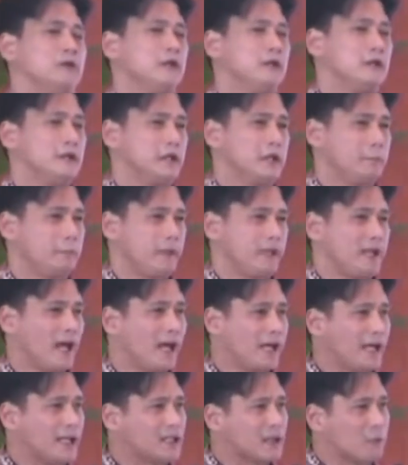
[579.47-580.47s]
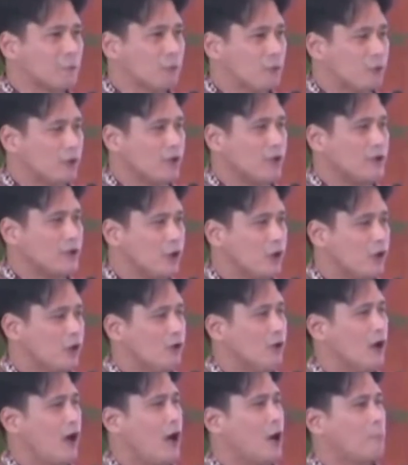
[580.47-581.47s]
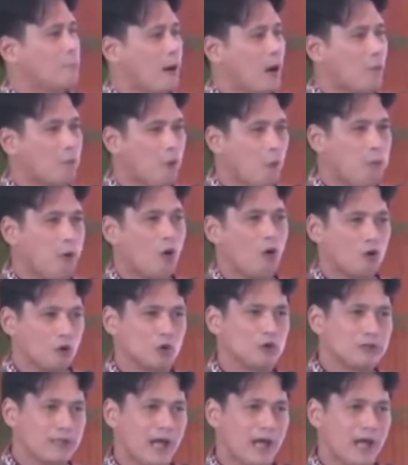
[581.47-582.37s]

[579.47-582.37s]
ipinakita po ninyo ang pagbubuklod